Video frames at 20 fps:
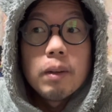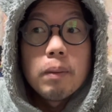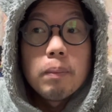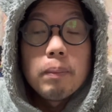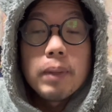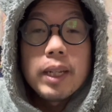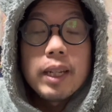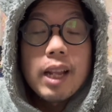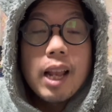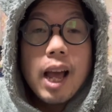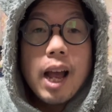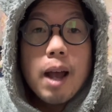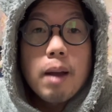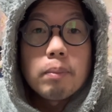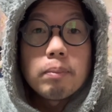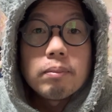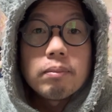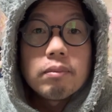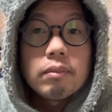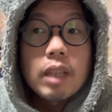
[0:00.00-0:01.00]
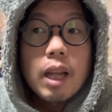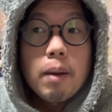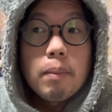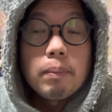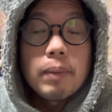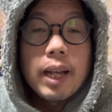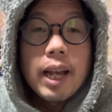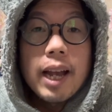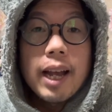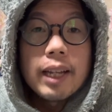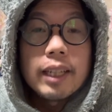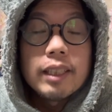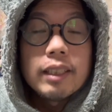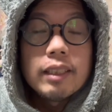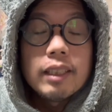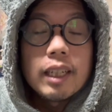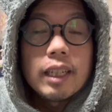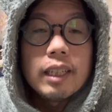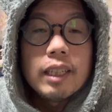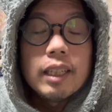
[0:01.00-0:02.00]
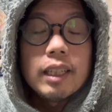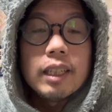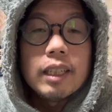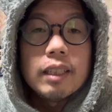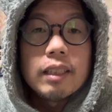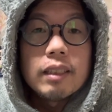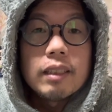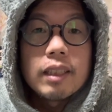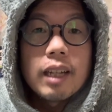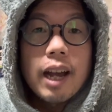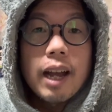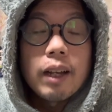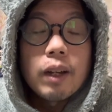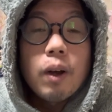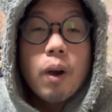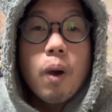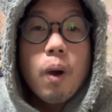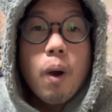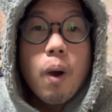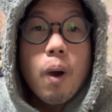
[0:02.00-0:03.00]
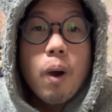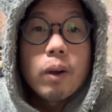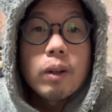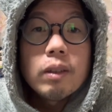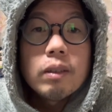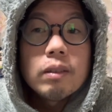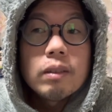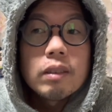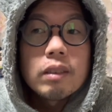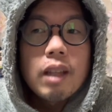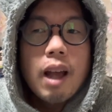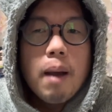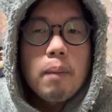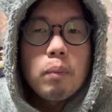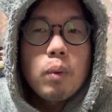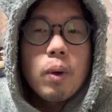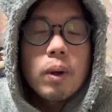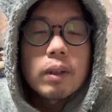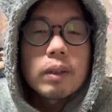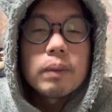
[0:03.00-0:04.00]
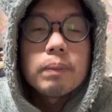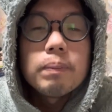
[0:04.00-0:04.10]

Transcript: ไม่ได้ล่ามทำงานอย่างอื่น ขายของตามพวก